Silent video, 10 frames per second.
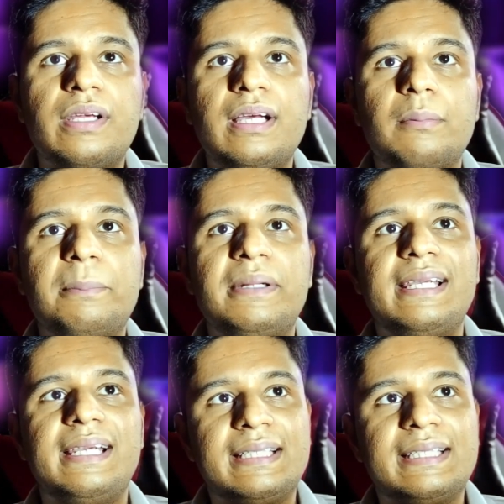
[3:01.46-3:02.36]
अभी
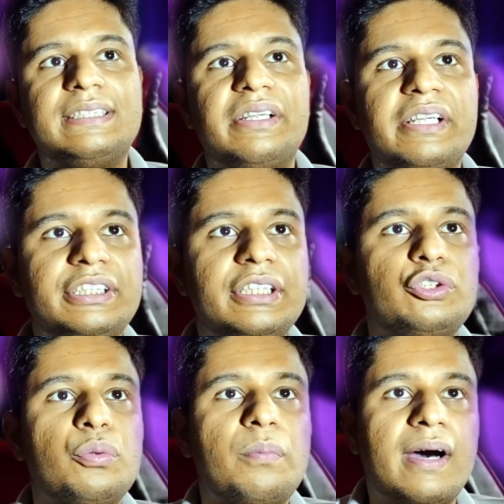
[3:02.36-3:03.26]
लेटेस्ट जनरेशन जो
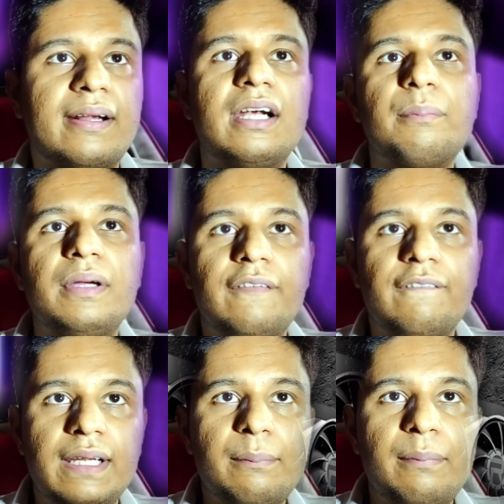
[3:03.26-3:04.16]
मार्केट में
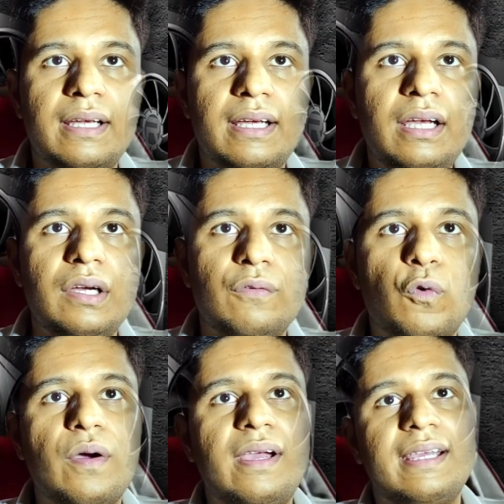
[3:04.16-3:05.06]
अवेलेबल है वो
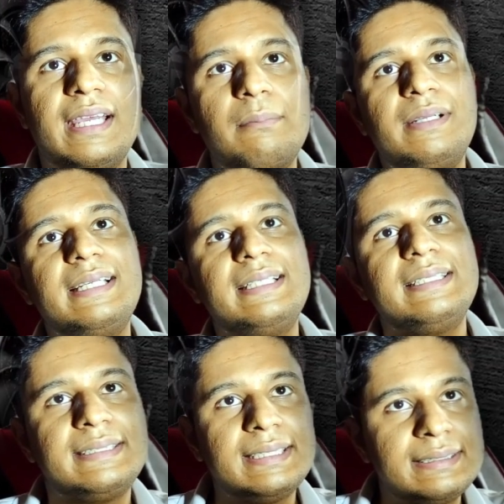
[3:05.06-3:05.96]
है ए की
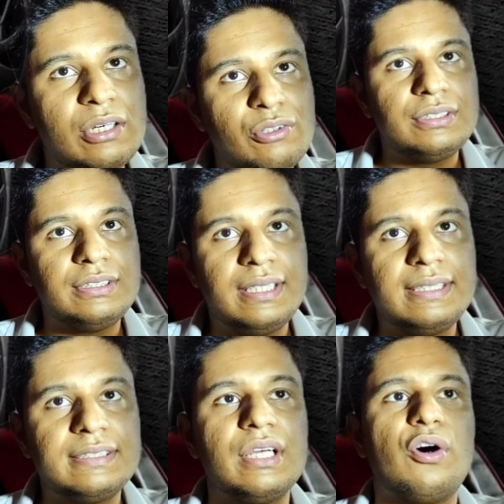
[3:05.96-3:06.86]
सिक्स सीरीज और